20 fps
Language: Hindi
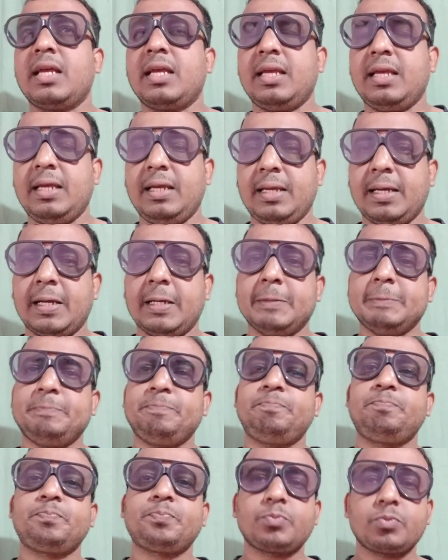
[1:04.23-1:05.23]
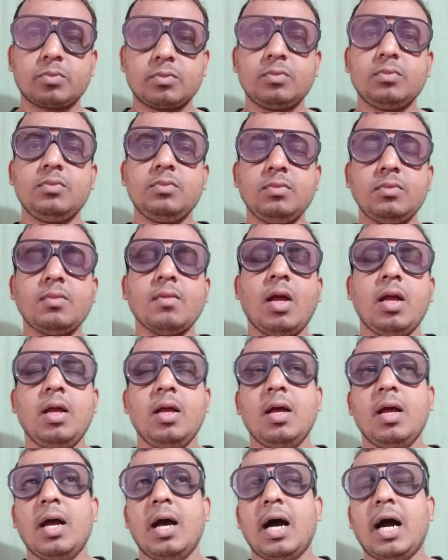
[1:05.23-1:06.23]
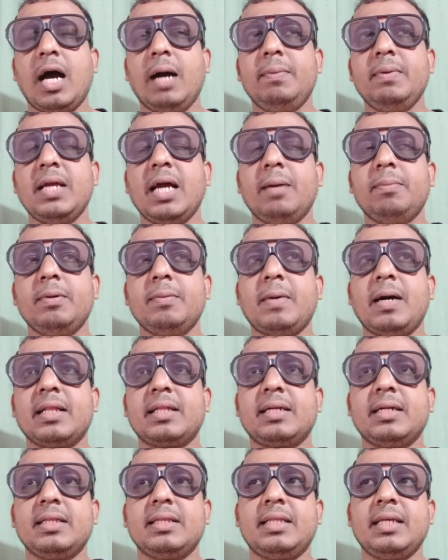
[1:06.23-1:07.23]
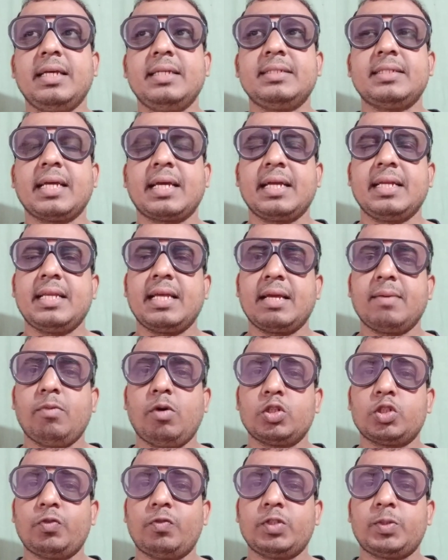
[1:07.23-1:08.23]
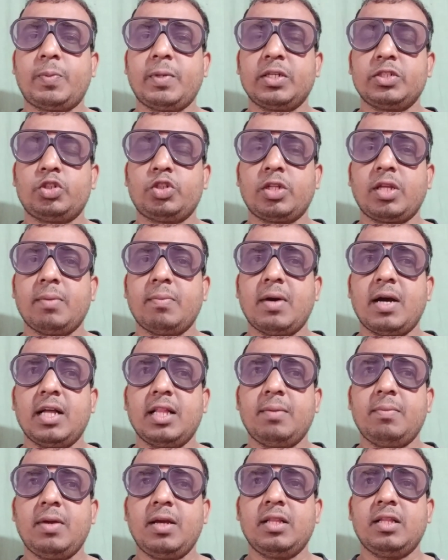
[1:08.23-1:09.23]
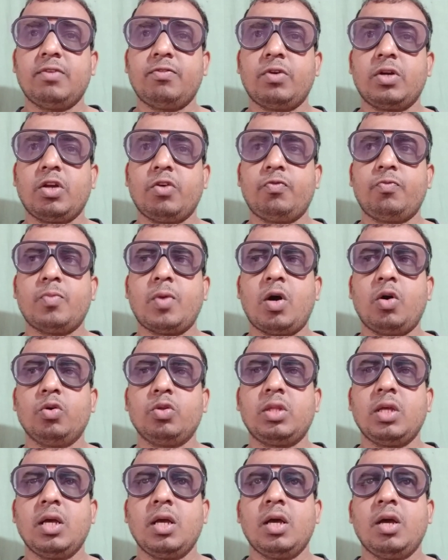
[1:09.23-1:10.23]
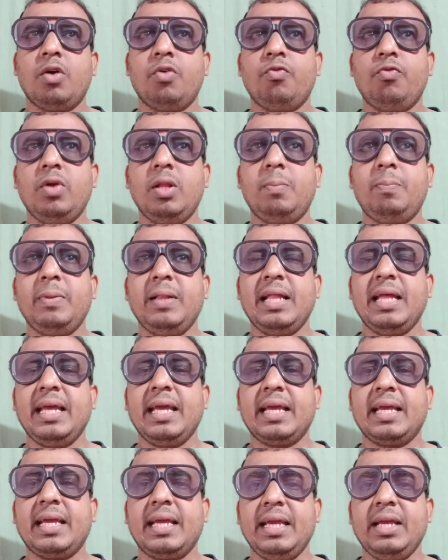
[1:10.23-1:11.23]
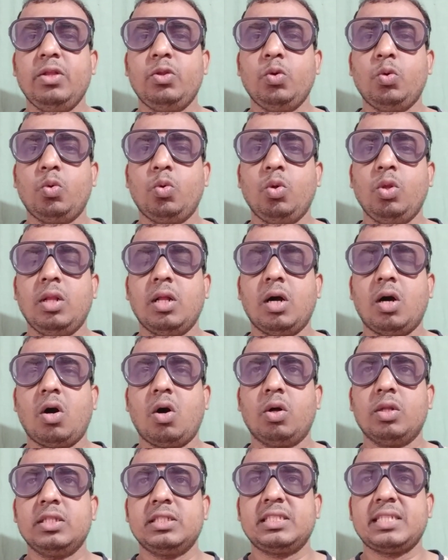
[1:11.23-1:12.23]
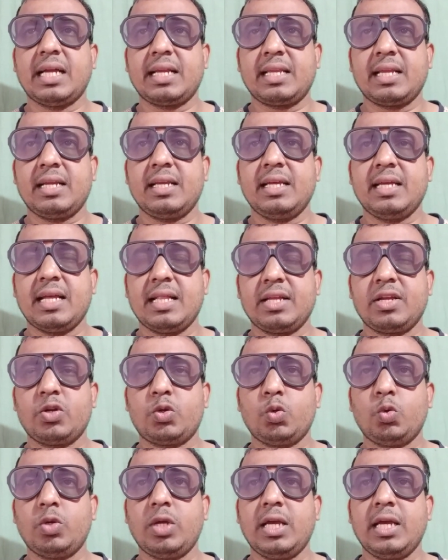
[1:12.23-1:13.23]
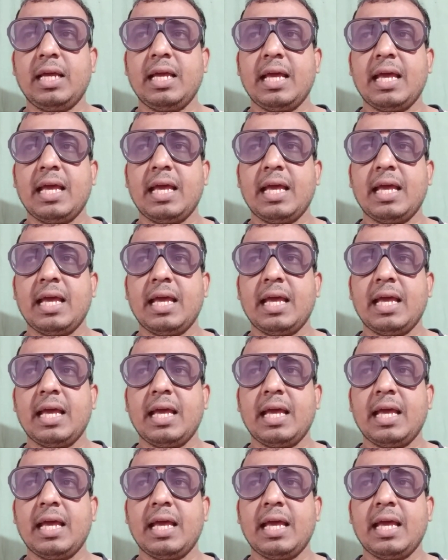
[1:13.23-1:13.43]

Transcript: नहीं है अब यहाँ पे बात करते हैं सेकेंड डे के बॉक्स ऑफिस प्रोडक्शन के बारे में द वर्ड ऑफ माउथ विल प्ले की रोल ऑन सैटरडे यानी टूडे